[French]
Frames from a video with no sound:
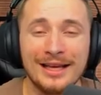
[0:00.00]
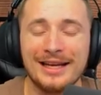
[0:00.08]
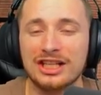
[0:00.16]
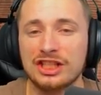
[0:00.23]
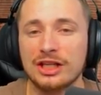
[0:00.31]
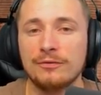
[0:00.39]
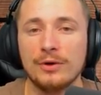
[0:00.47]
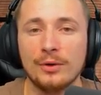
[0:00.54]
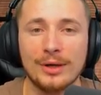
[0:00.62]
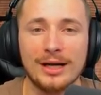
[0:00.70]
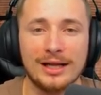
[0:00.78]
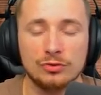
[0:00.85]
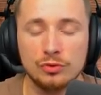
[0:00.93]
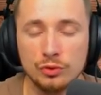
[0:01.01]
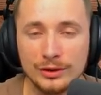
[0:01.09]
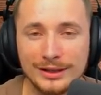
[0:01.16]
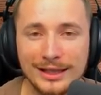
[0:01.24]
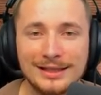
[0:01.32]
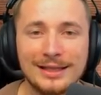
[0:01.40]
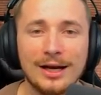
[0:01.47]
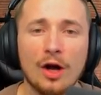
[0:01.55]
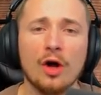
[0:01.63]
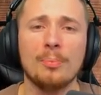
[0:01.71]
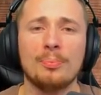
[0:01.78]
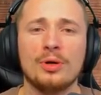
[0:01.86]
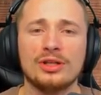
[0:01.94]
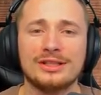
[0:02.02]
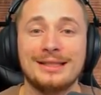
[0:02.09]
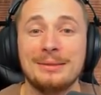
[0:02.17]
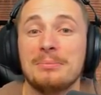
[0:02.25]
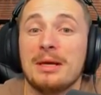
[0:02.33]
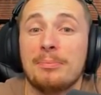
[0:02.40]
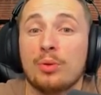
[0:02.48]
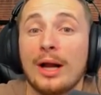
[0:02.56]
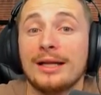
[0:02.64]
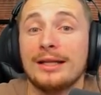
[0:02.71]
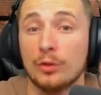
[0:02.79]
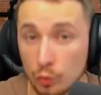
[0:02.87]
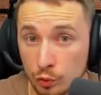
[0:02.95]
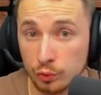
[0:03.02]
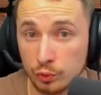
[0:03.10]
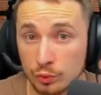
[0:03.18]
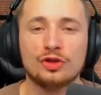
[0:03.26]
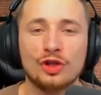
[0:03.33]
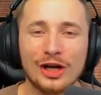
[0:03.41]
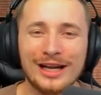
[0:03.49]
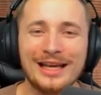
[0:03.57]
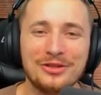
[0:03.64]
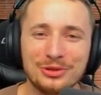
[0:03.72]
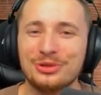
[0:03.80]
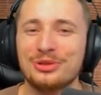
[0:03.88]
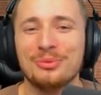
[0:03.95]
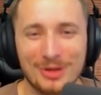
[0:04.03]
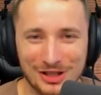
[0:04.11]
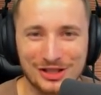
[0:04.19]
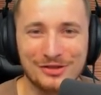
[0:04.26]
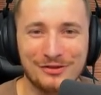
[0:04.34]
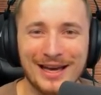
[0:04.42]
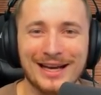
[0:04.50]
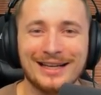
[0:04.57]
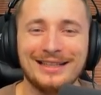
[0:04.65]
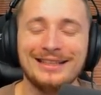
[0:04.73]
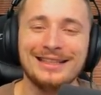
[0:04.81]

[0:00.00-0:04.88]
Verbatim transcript: Et à chaque fois, voilà, tout a été emporté, mais pour aller où Dans la YouTube sphère,